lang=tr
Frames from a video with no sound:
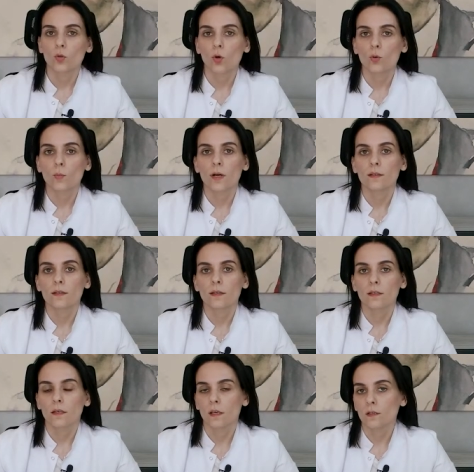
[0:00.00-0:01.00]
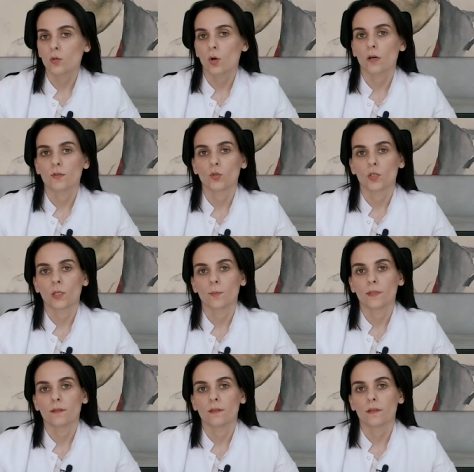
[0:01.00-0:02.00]
Normalde yeni doğan
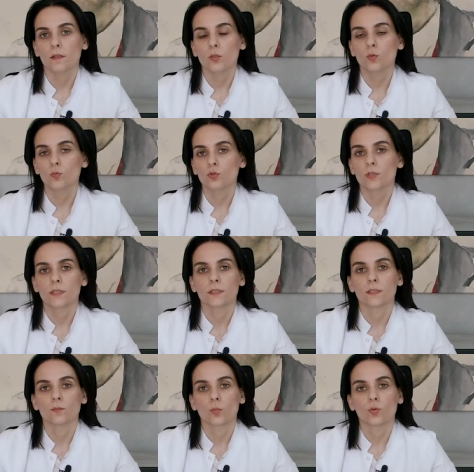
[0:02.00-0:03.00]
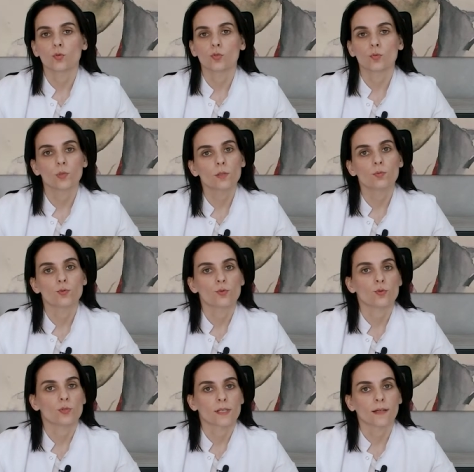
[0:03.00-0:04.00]
döneminde yumurtanın boyutu 1,5
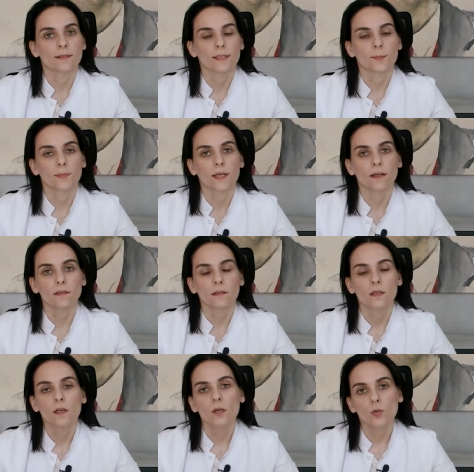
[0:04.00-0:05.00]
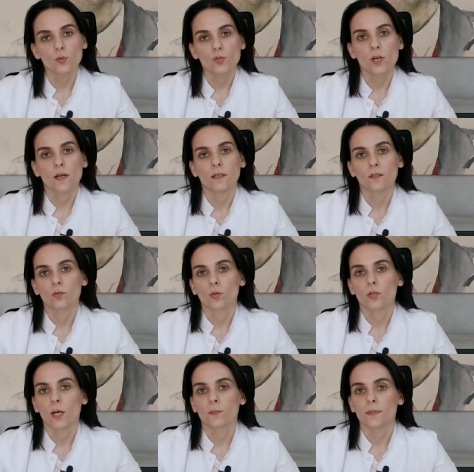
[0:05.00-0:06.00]
santimken 3 aylık
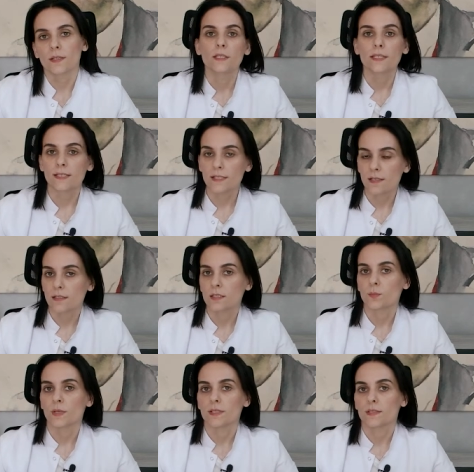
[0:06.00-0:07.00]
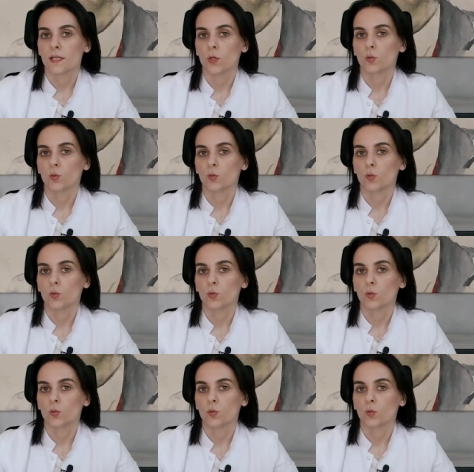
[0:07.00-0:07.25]
dönemde 2 santimetreye